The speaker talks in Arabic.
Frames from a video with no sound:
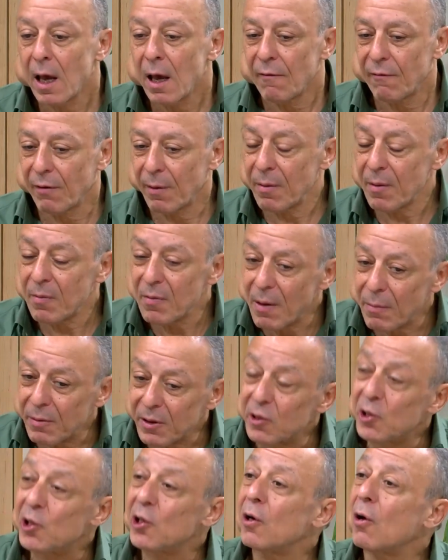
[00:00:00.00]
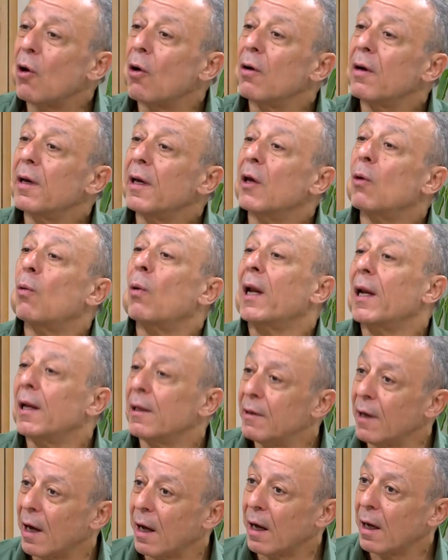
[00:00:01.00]
فبيبدا بالتشي كونغ
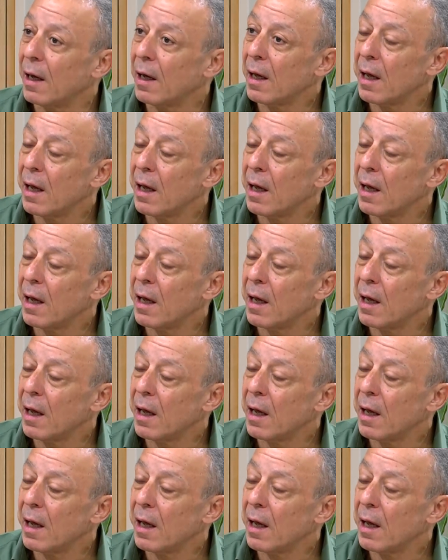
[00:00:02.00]
يولدها